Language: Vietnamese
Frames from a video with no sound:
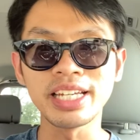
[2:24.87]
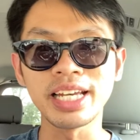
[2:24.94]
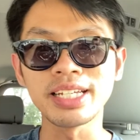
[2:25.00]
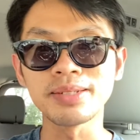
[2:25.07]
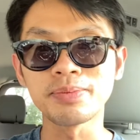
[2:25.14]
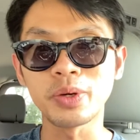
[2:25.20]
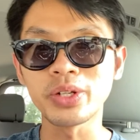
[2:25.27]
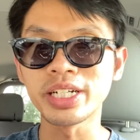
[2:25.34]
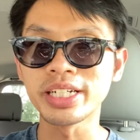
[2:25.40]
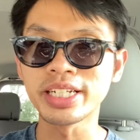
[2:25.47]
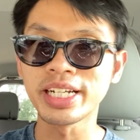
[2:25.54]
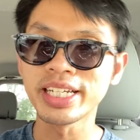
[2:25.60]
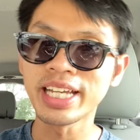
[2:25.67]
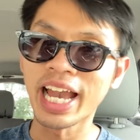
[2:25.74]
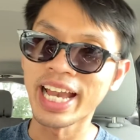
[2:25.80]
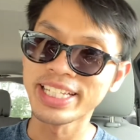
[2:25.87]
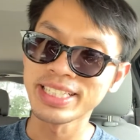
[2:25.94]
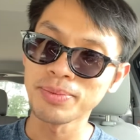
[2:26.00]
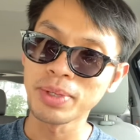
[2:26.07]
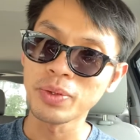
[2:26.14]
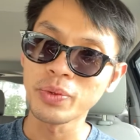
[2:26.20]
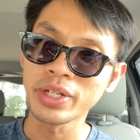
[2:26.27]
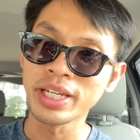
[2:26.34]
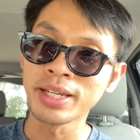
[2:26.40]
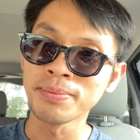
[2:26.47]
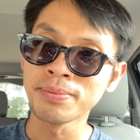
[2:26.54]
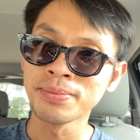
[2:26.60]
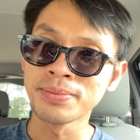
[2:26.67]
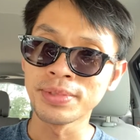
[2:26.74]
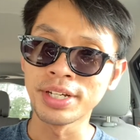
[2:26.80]
Vậy mọi người nghĩ ai sẽ bị nguy hiểm?
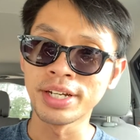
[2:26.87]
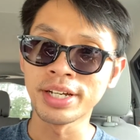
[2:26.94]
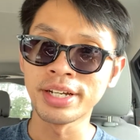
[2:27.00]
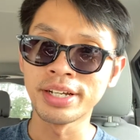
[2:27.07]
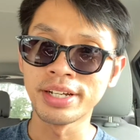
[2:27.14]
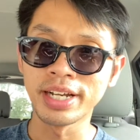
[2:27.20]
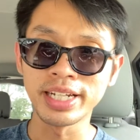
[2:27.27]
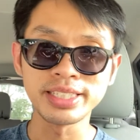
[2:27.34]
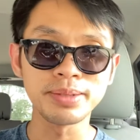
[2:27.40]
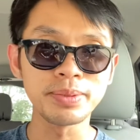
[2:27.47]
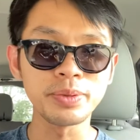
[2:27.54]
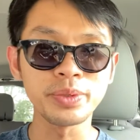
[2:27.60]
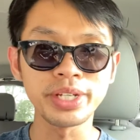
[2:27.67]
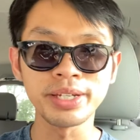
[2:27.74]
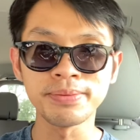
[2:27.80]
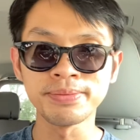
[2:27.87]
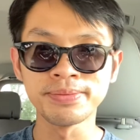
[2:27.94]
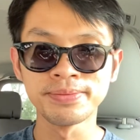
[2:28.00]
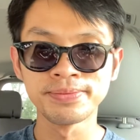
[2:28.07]
Dạ, ai sẽ bị nguy hiểm?